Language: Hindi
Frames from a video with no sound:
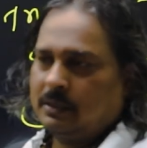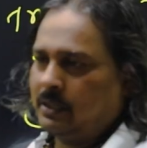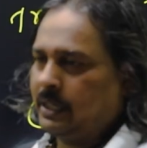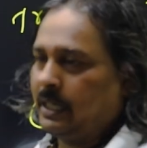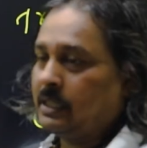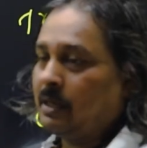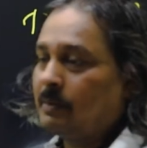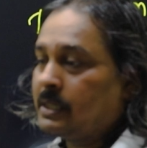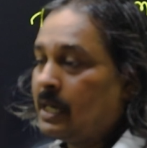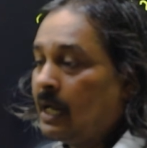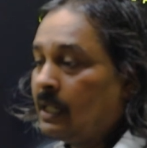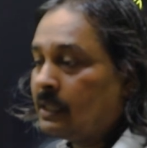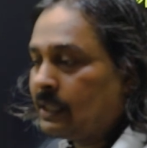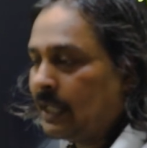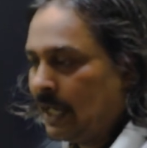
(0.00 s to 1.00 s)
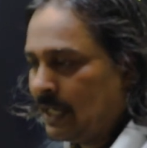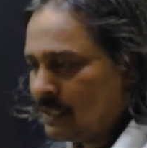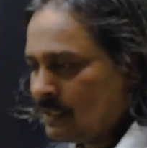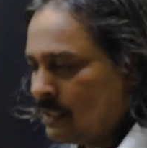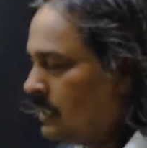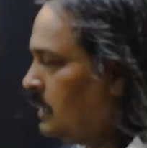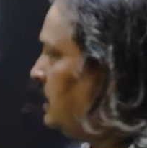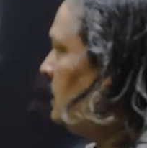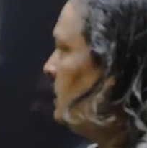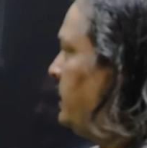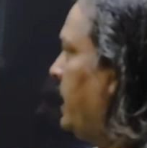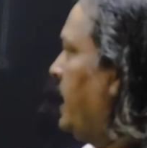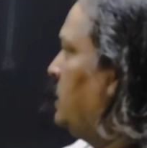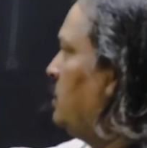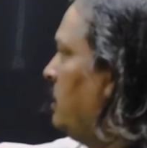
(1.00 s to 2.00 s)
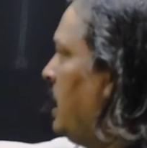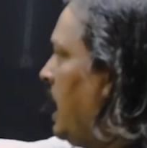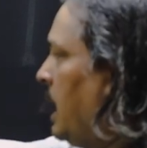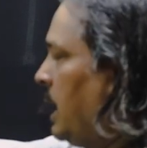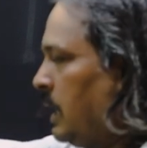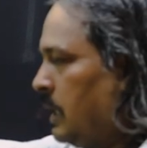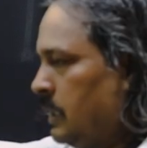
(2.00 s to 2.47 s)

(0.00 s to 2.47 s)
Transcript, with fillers: तो कितना बचा तेईस तेईस दुना